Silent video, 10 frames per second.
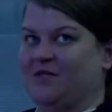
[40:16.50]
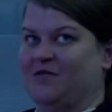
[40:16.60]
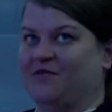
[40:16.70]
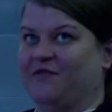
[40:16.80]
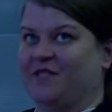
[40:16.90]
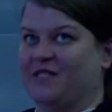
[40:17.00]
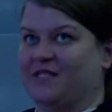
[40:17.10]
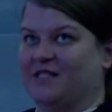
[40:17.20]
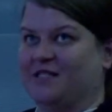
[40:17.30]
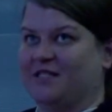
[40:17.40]
zu
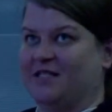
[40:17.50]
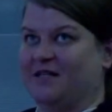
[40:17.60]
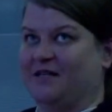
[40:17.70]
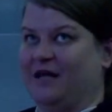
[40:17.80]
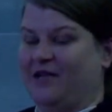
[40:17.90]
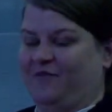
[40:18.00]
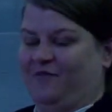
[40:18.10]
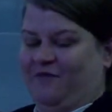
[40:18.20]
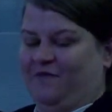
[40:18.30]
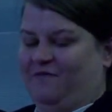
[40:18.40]
wissen,
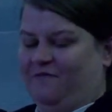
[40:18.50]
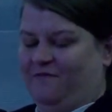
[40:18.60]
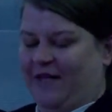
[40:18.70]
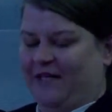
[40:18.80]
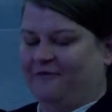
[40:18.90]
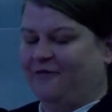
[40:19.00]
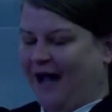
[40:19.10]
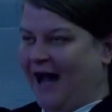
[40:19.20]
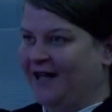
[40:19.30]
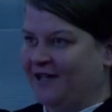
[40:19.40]
also welche
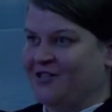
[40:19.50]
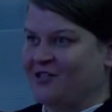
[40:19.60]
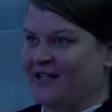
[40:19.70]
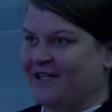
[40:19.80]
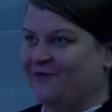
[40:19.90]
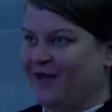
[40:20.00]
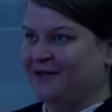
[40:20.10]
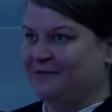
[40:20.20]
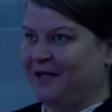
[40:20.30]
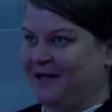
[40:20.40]
Fragen gestellt
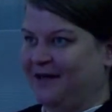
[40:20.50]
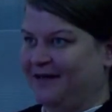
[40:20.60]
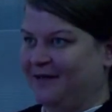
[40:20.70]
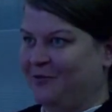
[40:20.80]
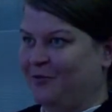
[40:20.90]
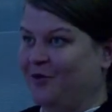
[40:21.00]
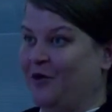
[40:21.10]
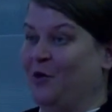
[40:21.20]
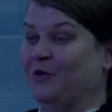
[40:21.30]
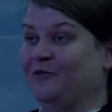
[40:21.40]
werden bei der Erhebung
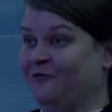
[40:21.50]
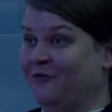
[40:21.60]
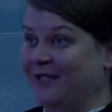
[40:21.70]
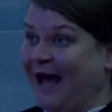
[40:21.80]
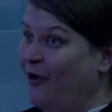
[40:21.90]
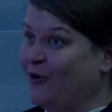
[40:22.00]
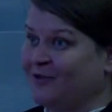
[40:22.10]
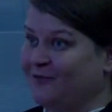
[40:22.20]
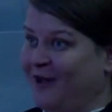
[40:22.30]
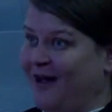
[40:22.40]
und wie
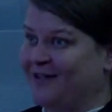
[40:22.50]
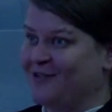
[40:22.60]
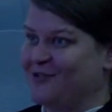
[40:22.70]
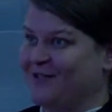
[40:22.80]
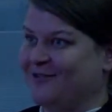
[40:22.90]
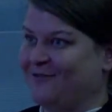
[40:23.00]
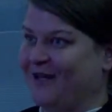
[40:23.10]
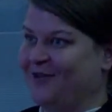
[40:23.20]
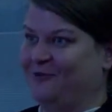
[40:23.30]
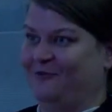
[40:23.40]
auch die Fragen gestellt
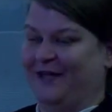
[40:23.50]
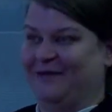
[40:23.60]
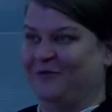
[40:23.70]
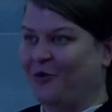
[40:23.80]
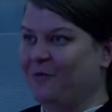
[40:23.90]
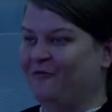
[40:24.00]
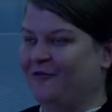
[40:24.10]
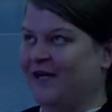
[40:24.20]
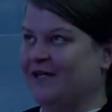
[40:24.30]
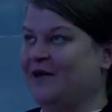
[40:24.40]
werden und in welchem
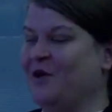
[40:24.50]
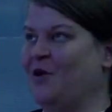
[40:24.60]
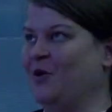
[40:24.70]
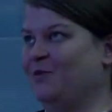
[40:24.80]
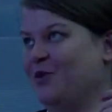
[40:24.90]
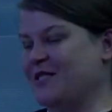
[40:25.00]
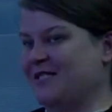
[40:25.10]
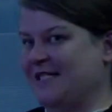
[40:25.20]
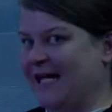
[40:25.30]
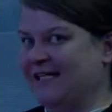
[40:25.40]
Umfeld und
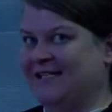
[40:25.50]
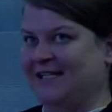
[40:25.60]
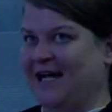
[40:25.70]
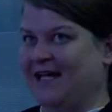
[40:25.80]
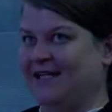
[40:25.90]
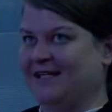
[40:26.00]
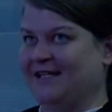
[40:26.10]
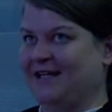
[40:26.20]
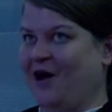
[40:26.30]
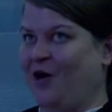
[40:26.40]
müsste dann nicht
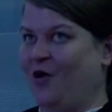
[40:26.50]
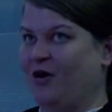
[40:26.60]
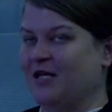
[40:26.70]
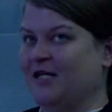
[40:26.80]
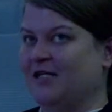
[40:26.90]
eigentlich auch